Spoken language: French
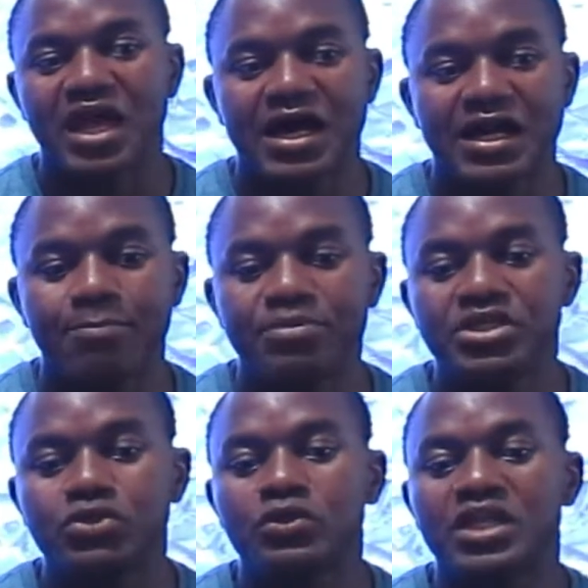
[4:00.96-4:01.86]

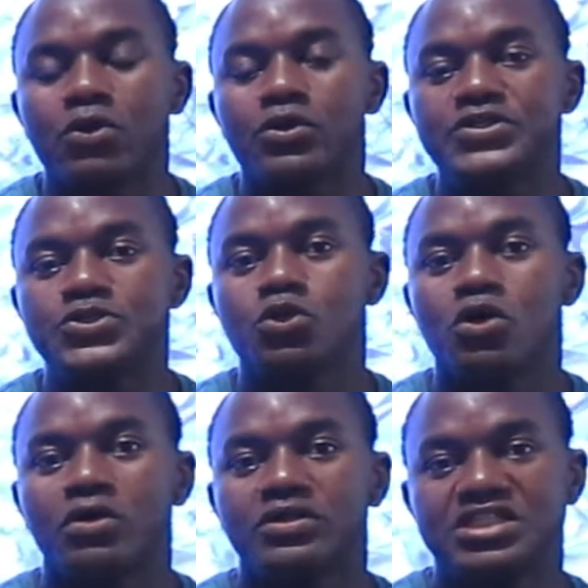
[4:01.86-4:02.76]
remplir toutes les
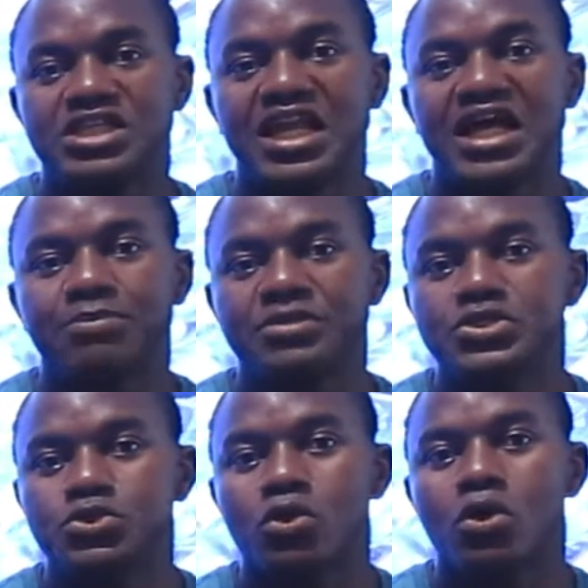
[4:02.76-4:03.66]
conditions, déjà
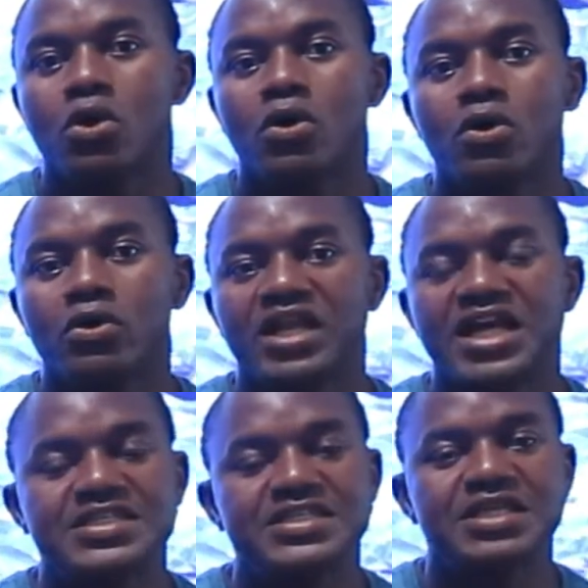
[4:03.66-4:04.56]
l'admission, euh,
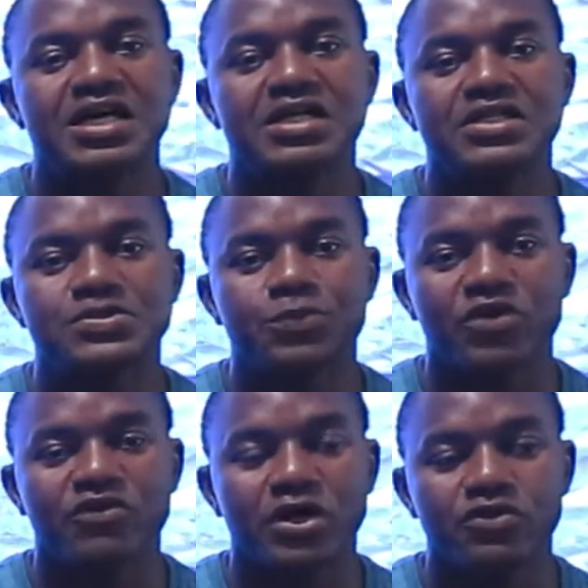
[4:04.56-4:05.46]
l'assistance pour
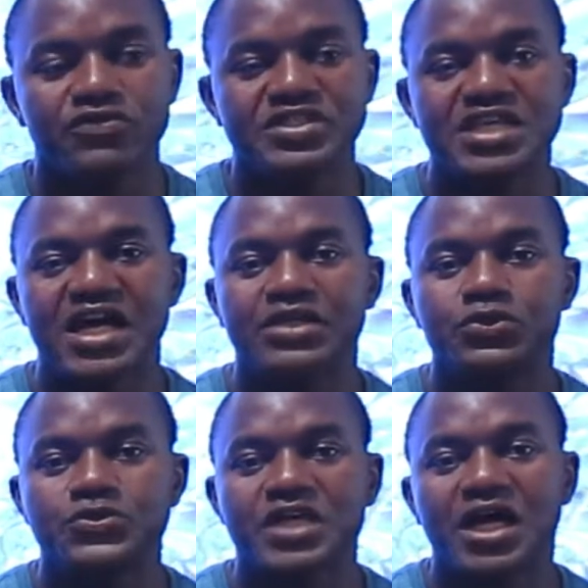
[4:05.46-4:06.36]
avoir le visa et
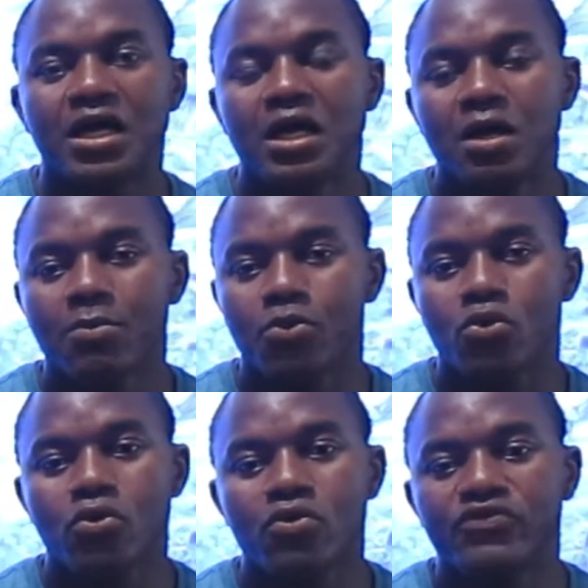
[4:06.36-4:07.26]
tout ça,
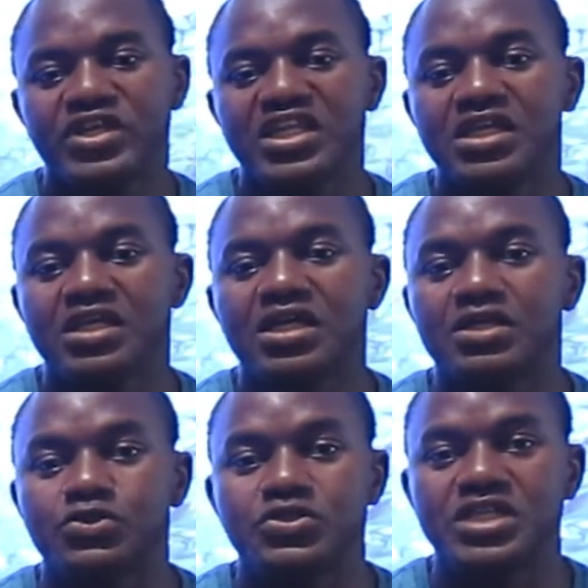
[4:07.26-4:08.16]
pour venir
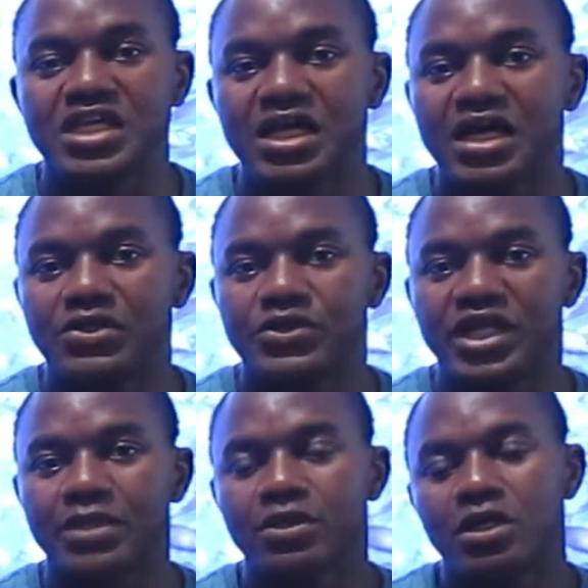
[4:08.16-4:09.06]
étudier en
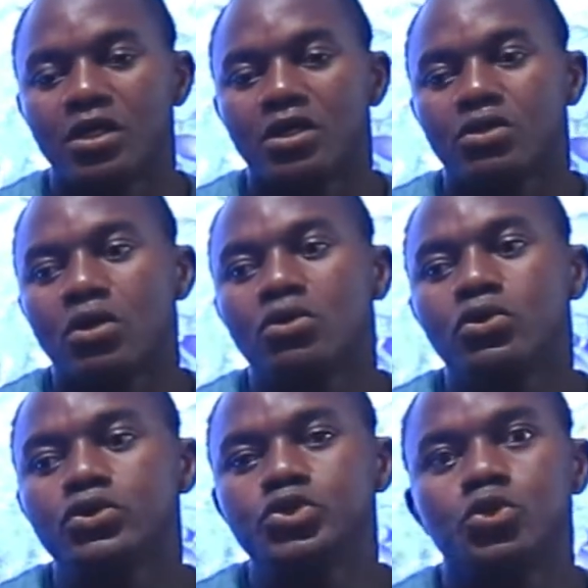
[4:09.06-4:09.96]
Ukraine. Donc
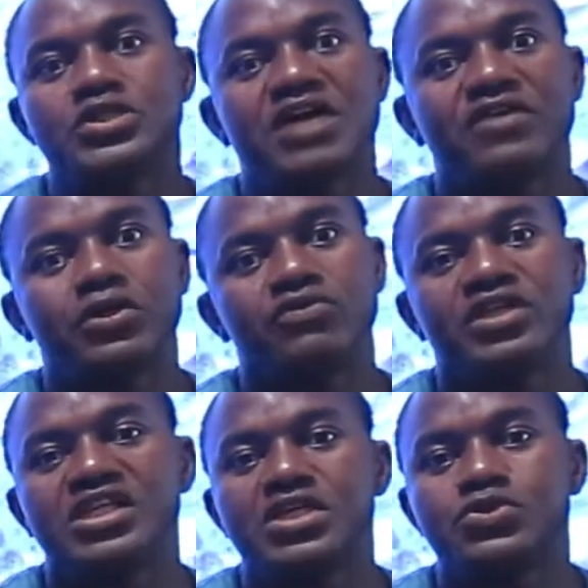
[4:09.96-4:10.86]
l'autre chose avant de
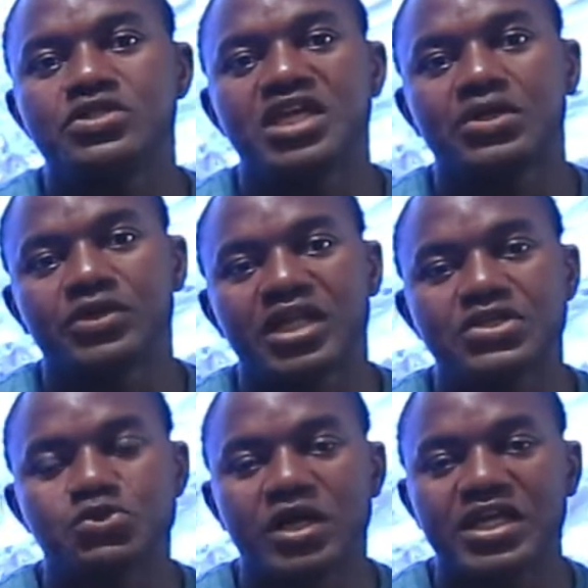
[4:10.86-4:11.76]
venir étudier en Ukraine,
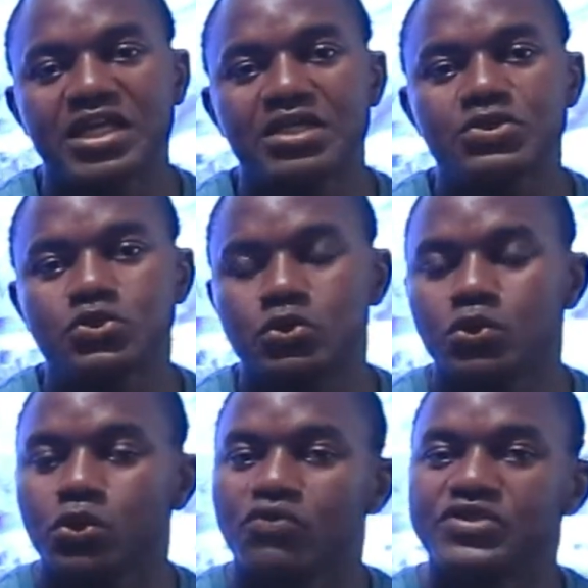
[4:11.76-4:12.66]
soyez
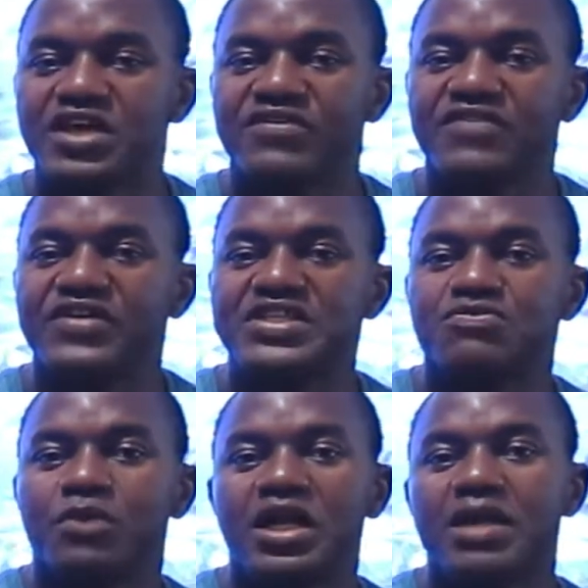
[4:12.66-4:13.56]
sûr que vous avez
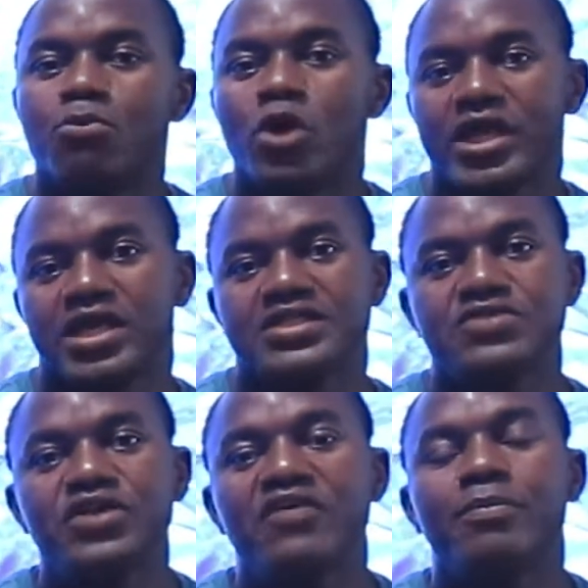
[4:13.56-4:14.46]
effectivement les moyens. Si
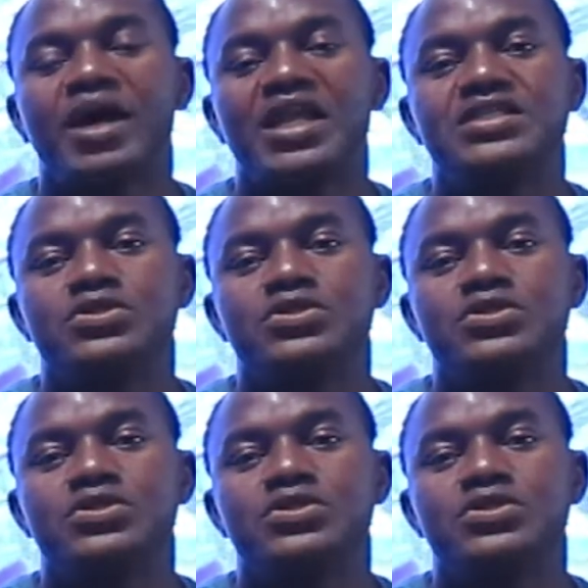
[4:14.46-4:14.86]
vous n'avez pas les,